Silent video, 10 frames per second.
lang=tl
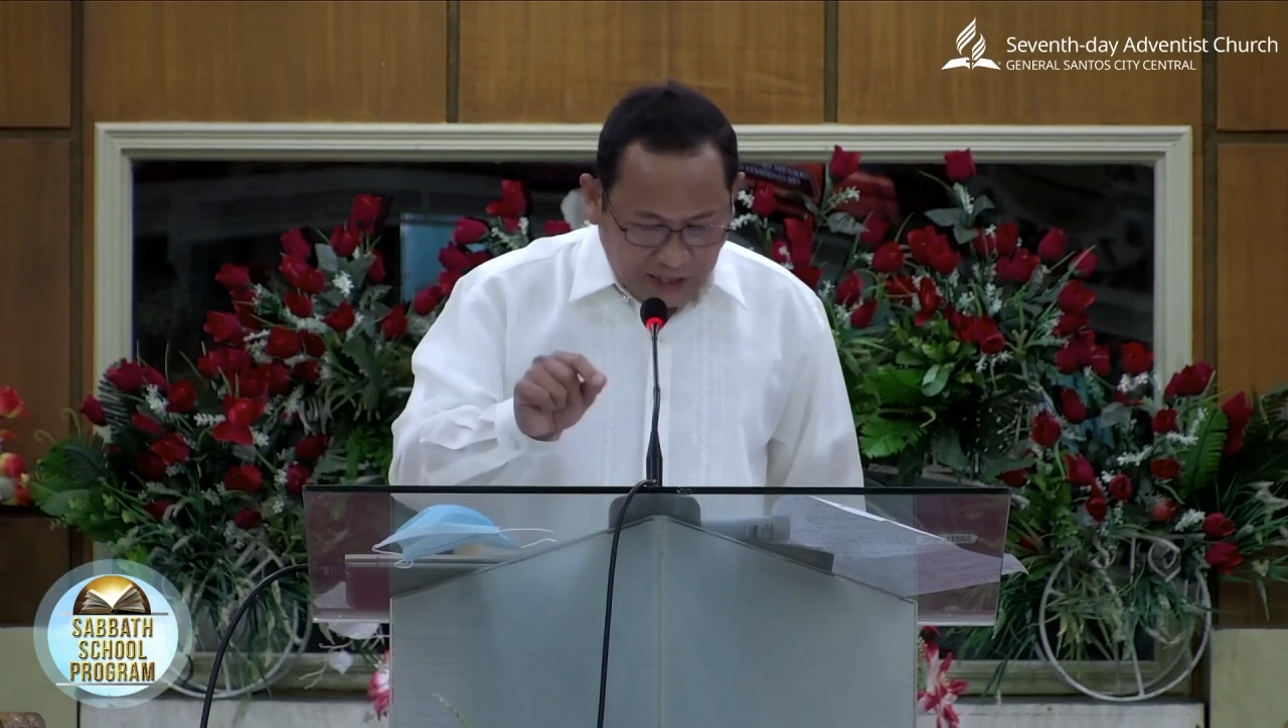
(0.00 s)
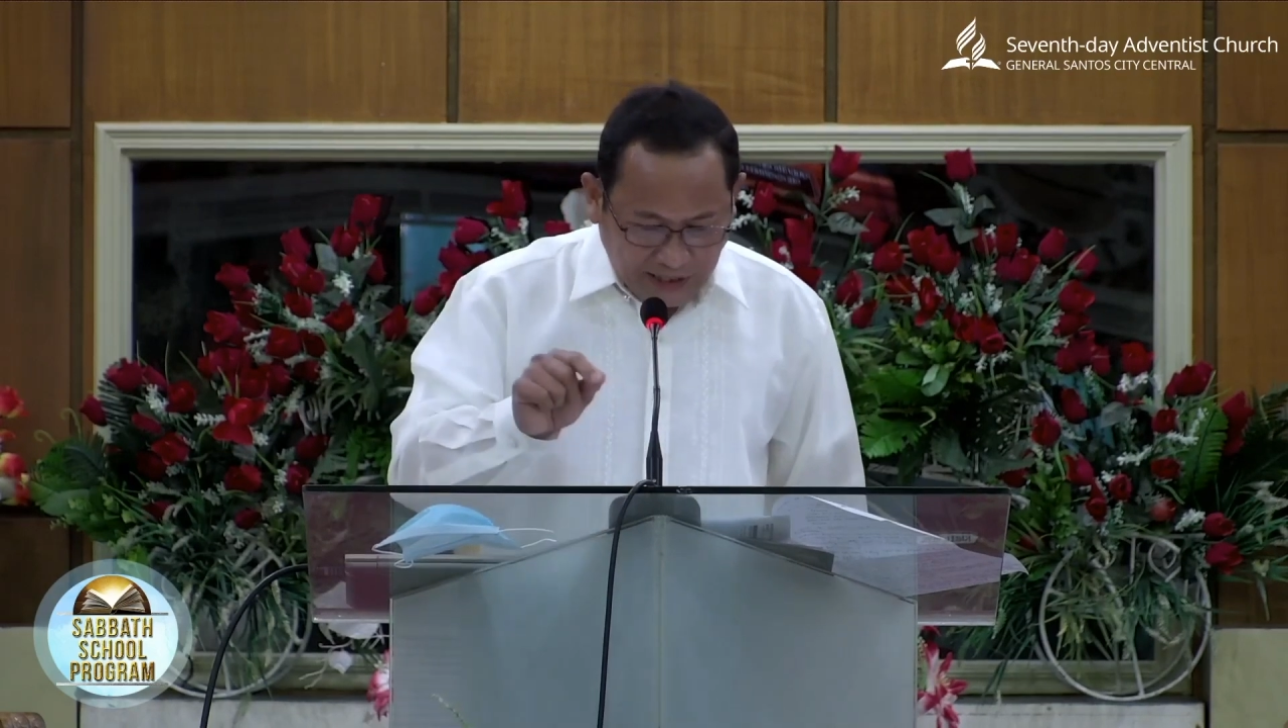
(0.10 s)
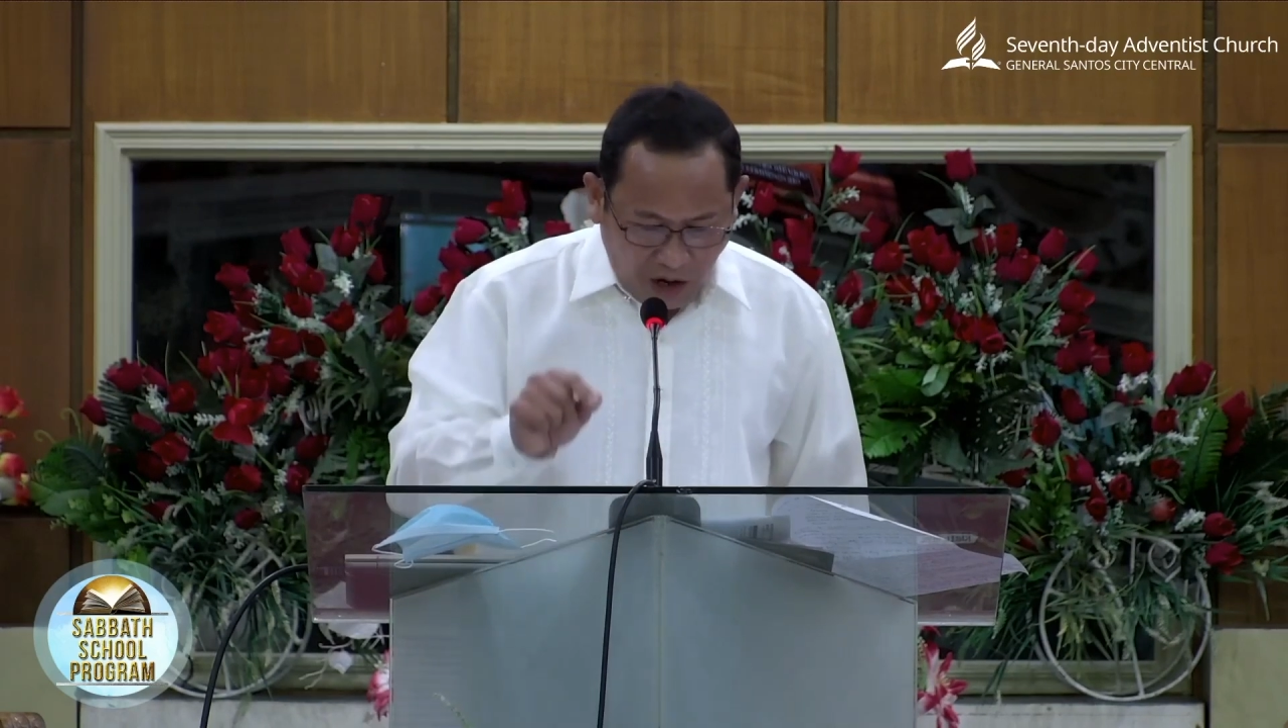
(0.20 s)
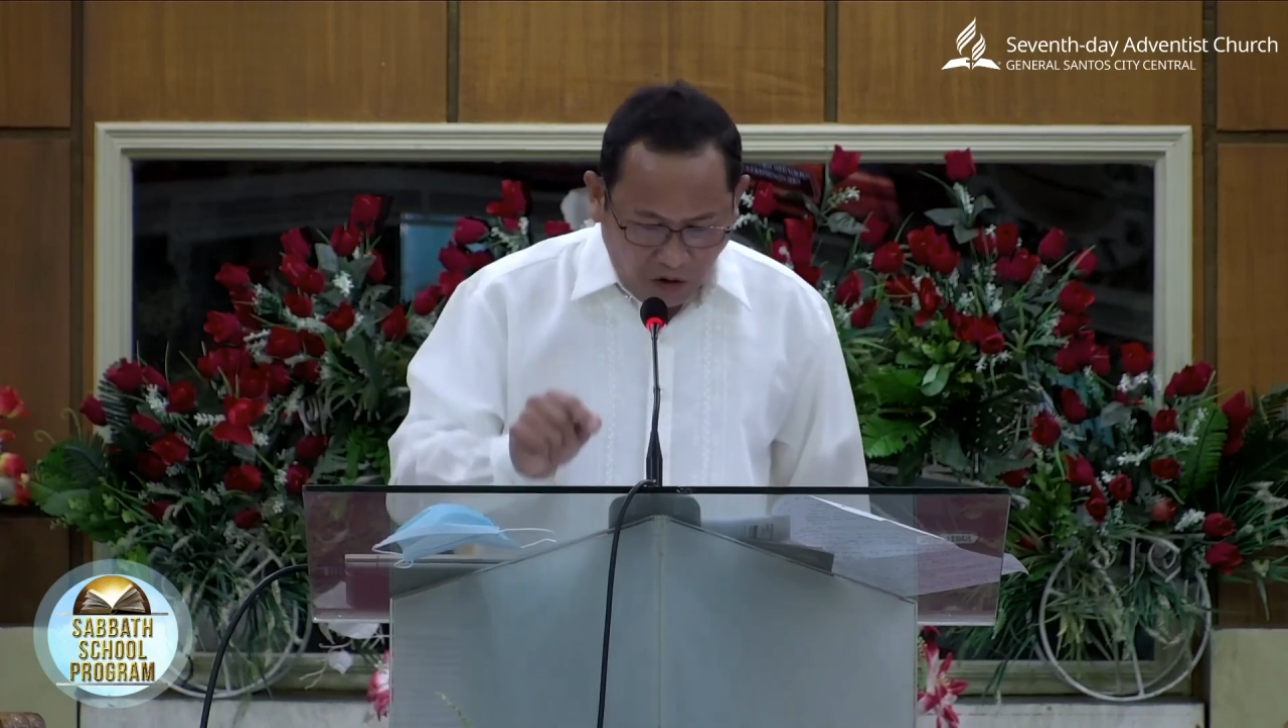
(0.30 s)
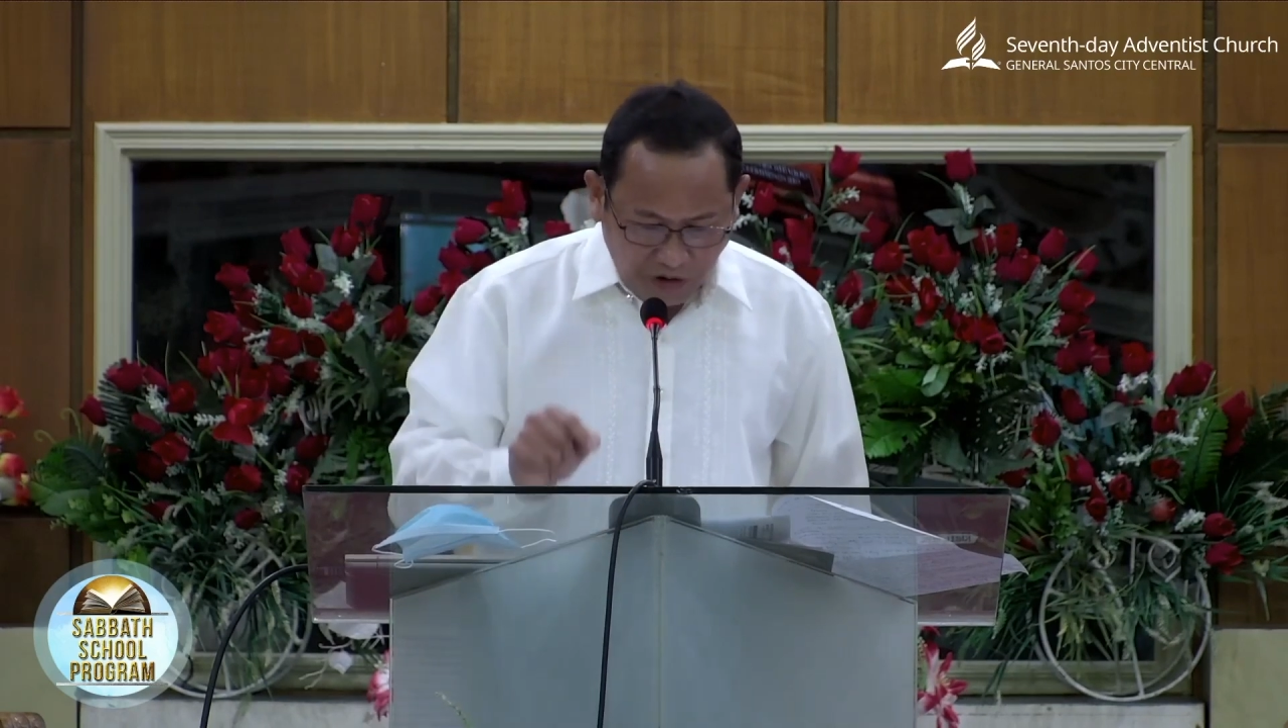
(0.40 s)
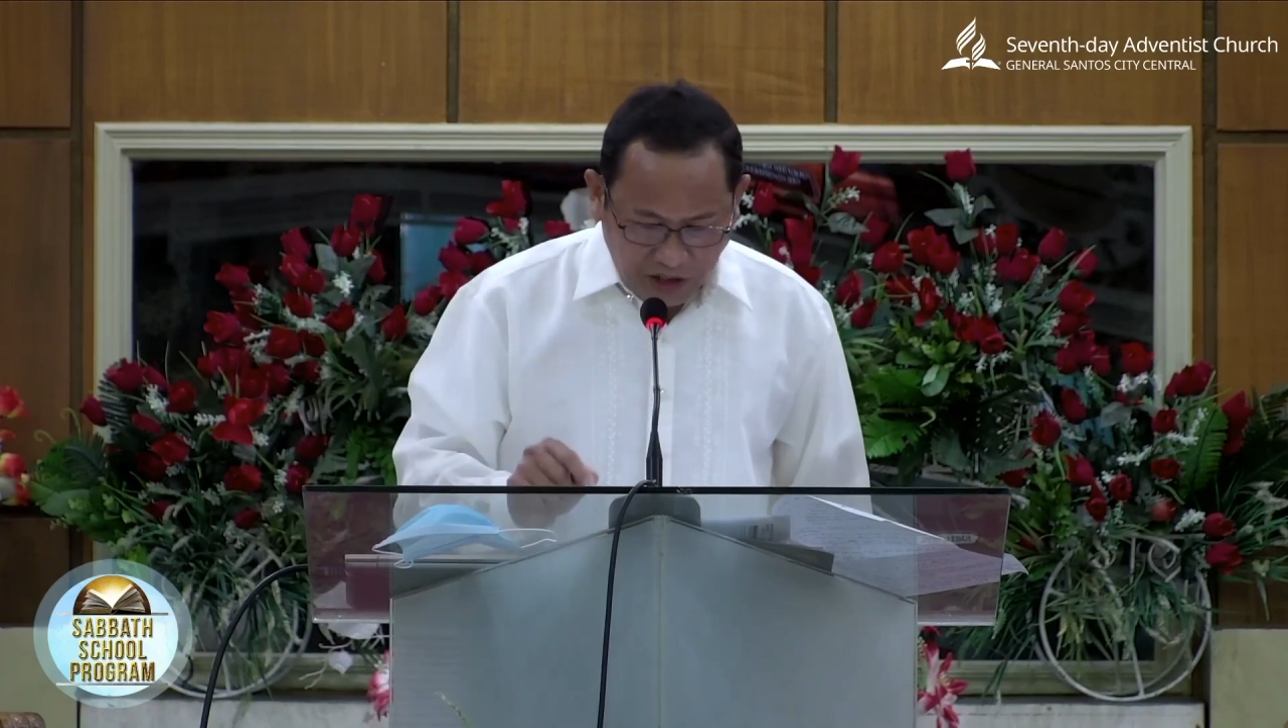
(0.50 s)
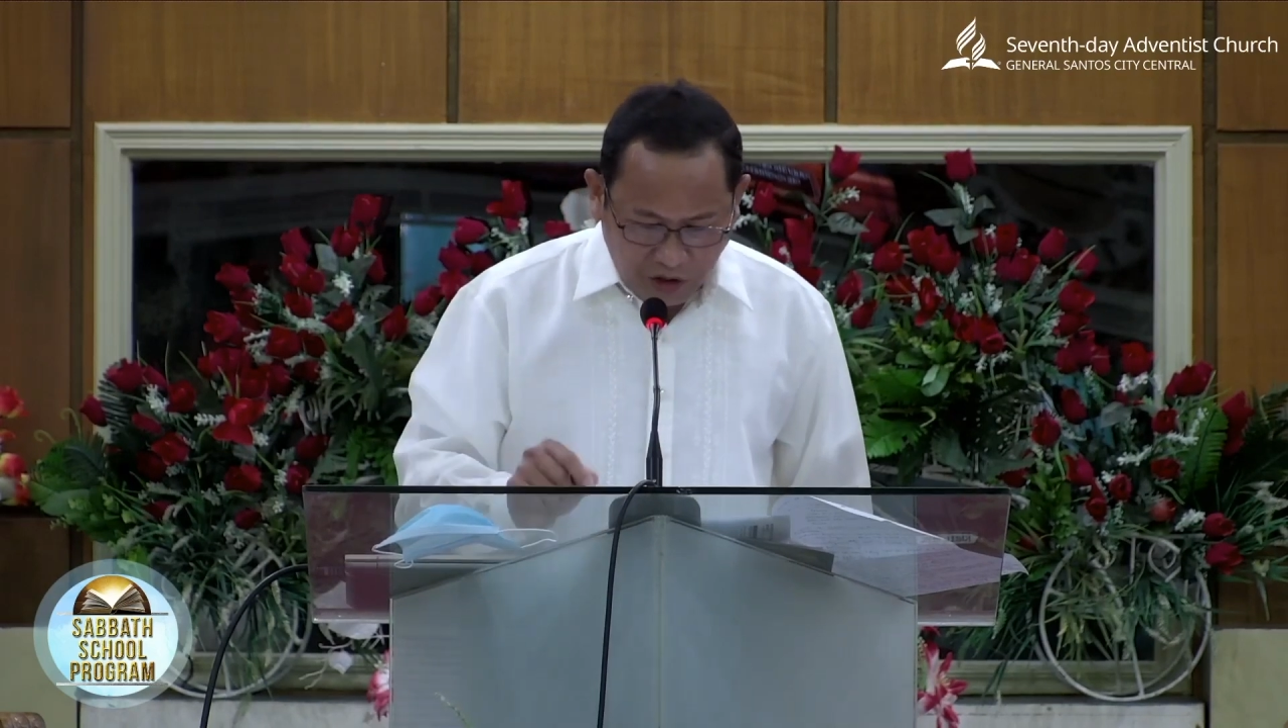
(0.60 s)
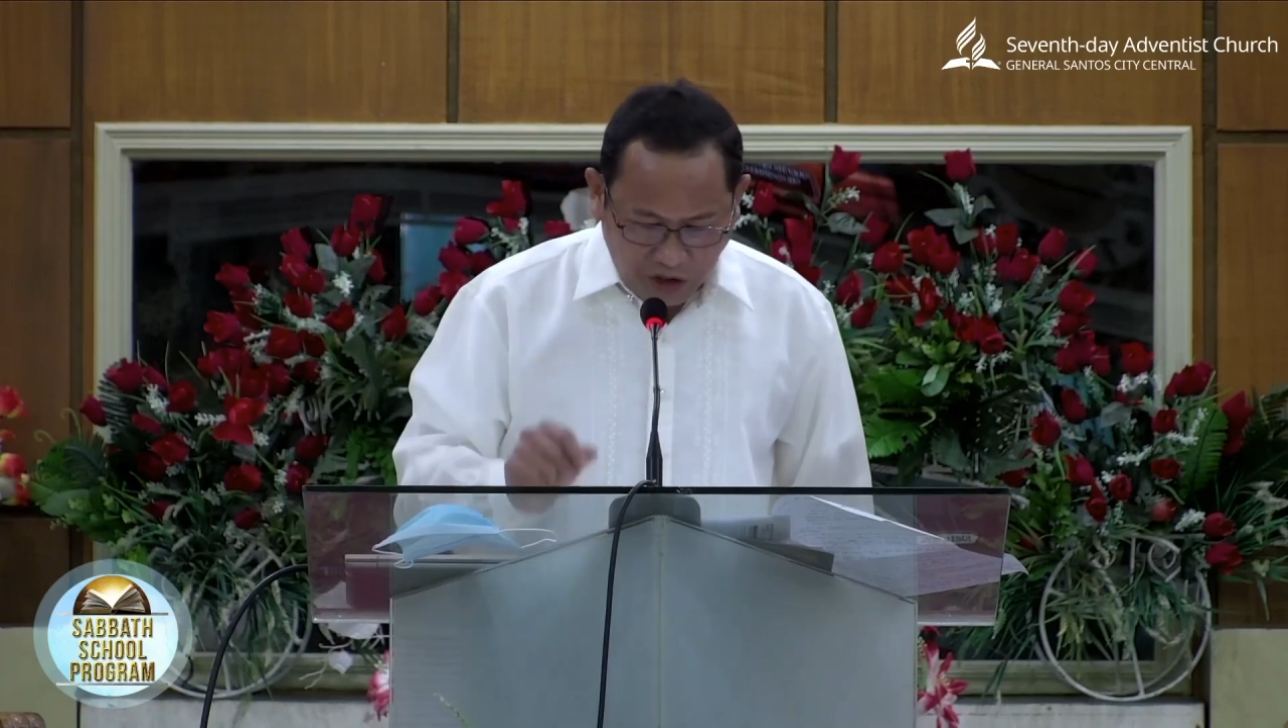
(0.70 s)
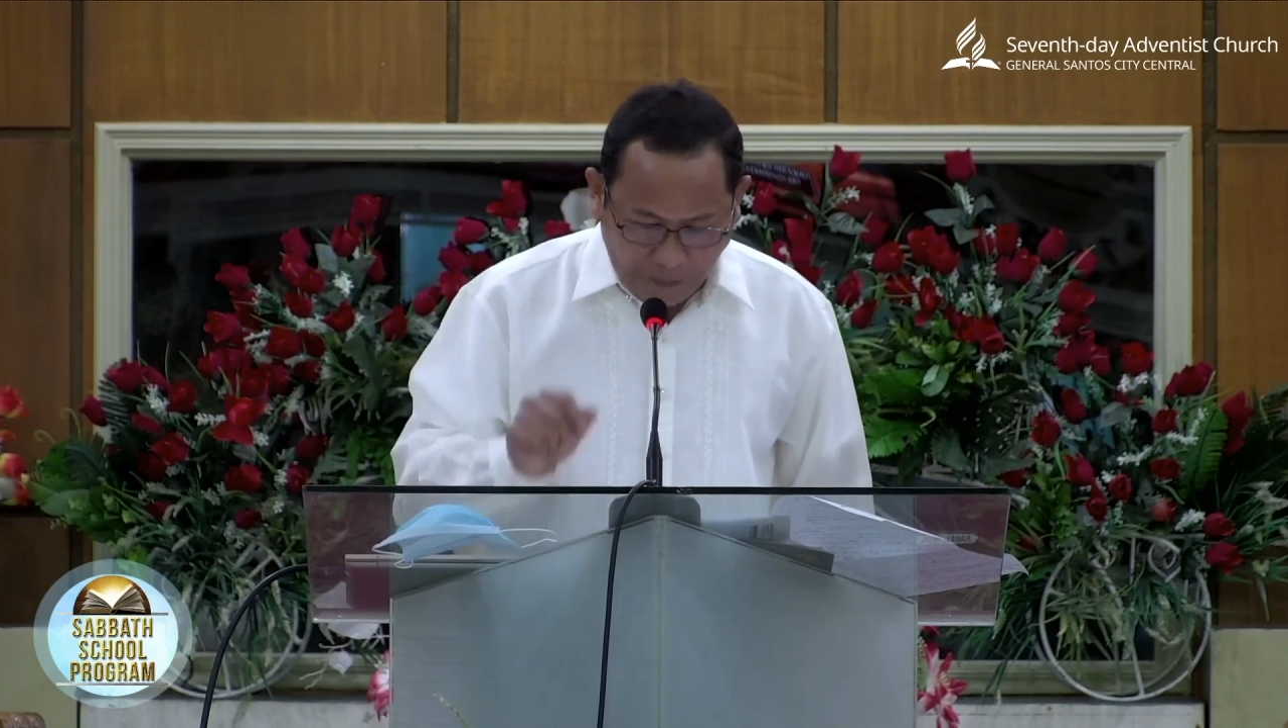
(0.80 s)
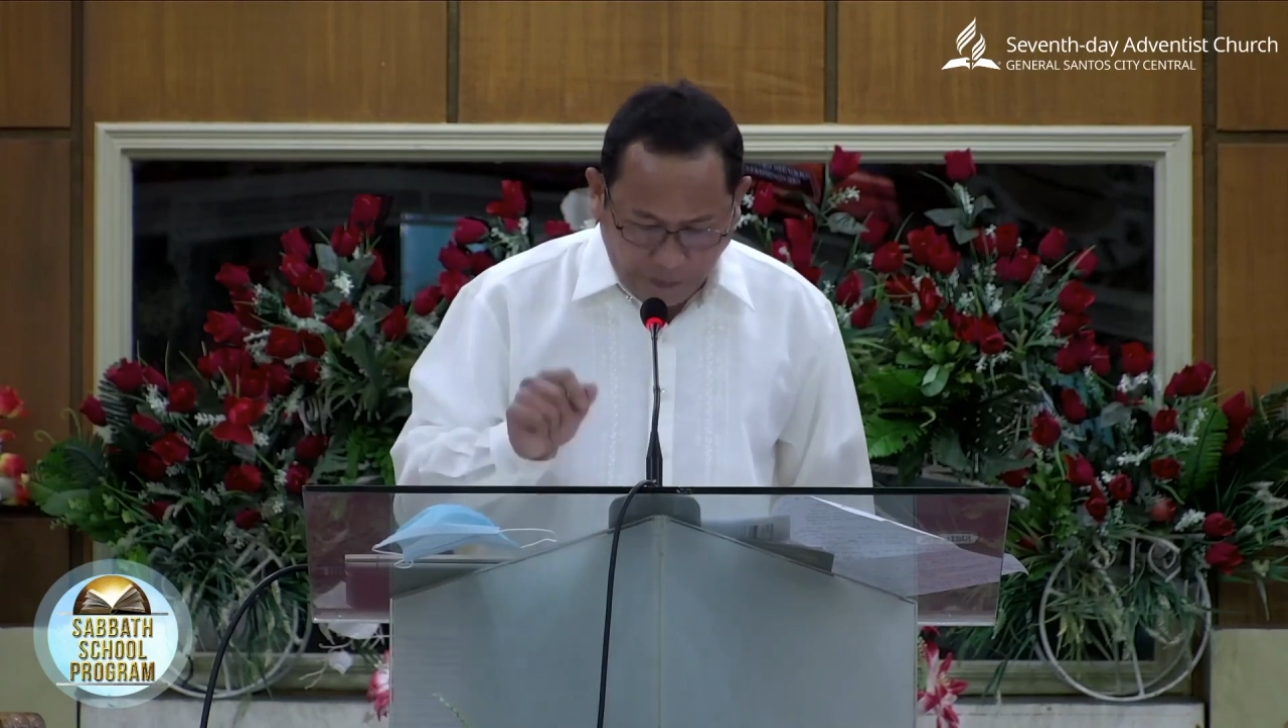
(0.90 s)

ka tawo didto sa